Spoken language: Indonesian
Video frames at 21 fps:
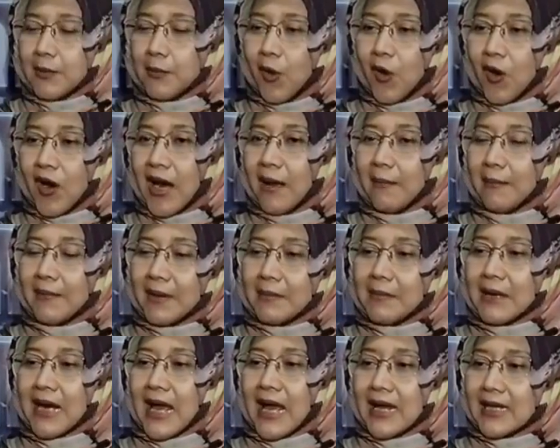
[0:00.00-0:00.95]
programnya
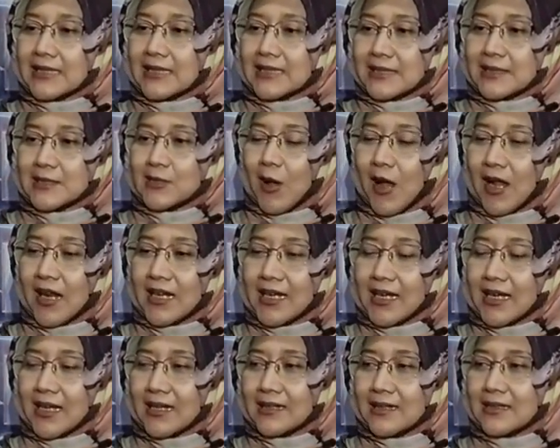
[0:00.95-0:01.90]
menarik sih
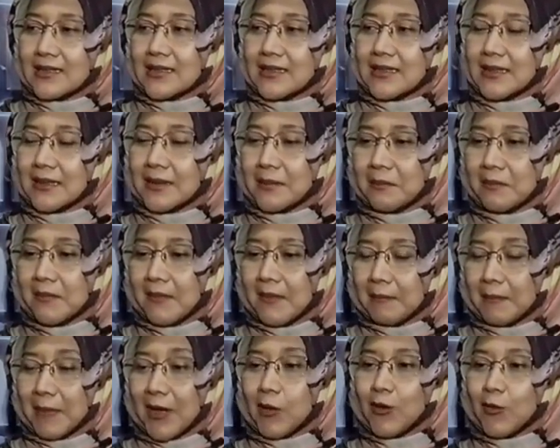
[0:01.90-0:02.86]
soalnya uh,
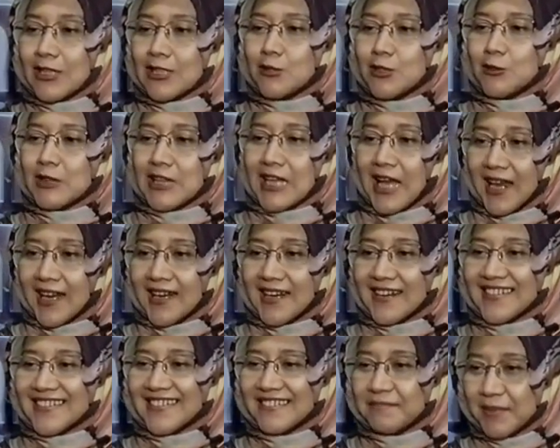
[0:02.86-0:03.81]
penuh kejutan,
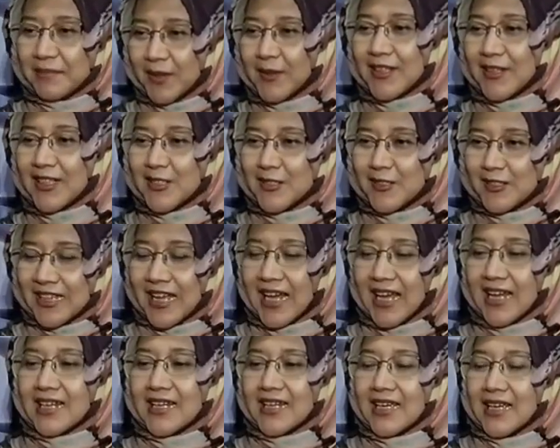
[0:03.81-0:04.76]
penuh
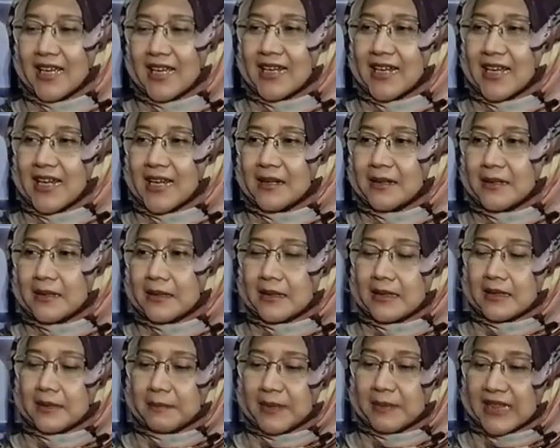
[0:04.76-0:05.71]
kejutan dan
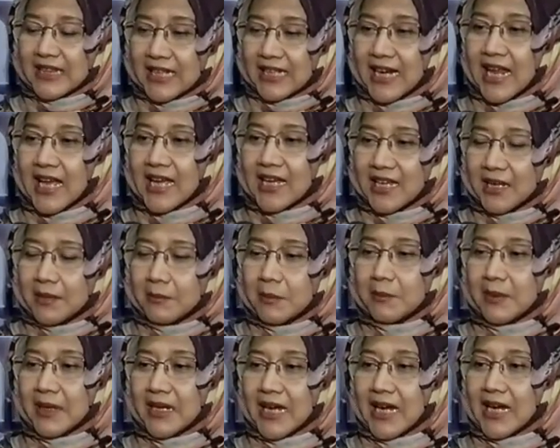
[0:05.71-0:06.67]
uh, penting lagi
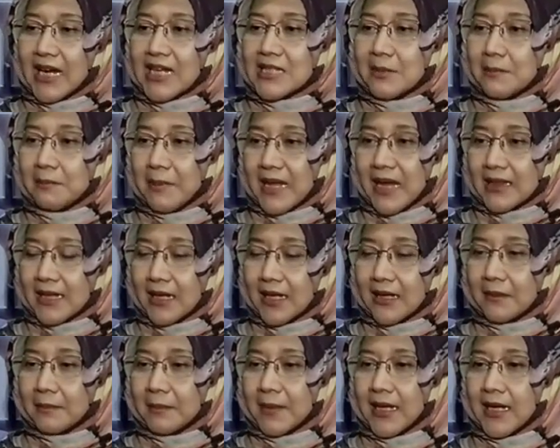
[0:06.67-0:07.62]
memberikan
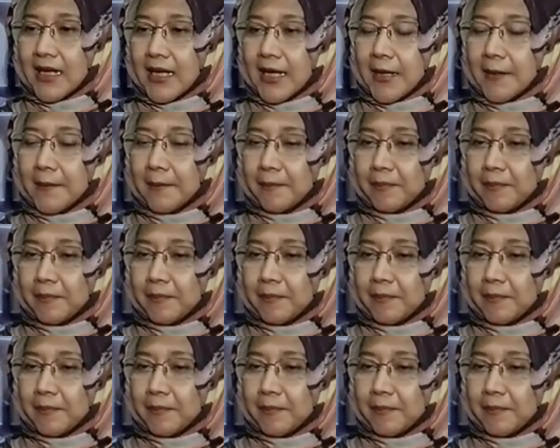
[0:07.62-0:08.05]
kesempatan kepada